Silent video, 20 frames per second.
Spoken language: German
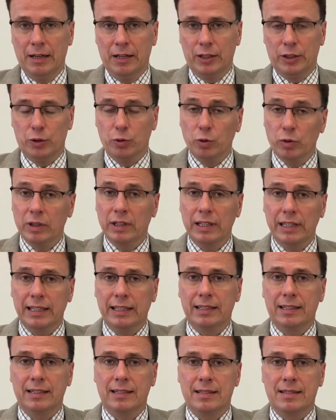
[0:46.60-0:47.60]

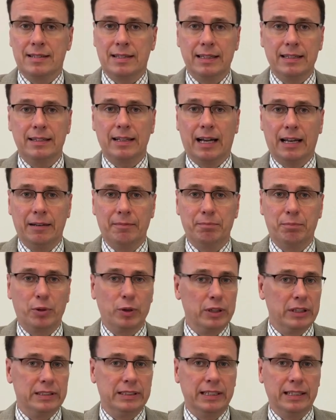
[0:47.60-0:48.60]
Jugendliche sind an
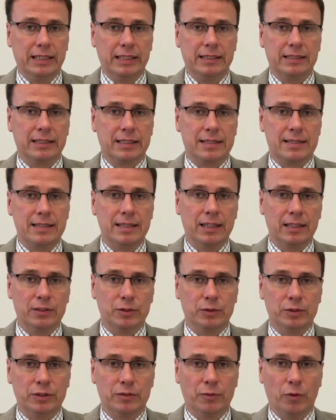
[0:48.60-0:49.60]
Politik interessiert
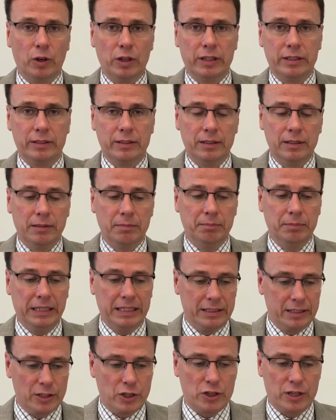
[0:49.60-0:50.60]
und wollen
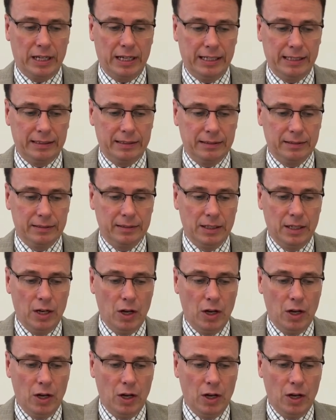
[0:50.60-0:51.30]
mitgestalten.